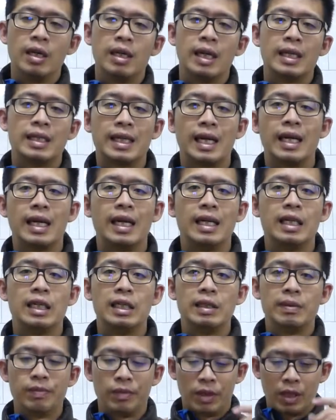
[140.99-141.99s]
那再来
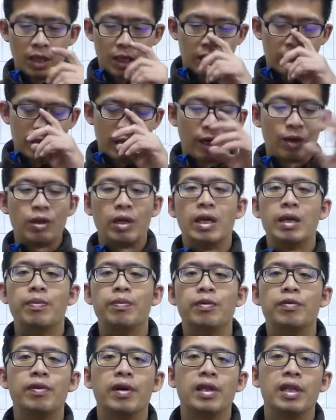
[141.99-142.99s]
呢，效能的
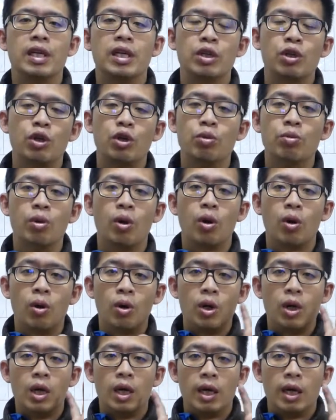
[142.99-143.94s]
部分呢，QMO，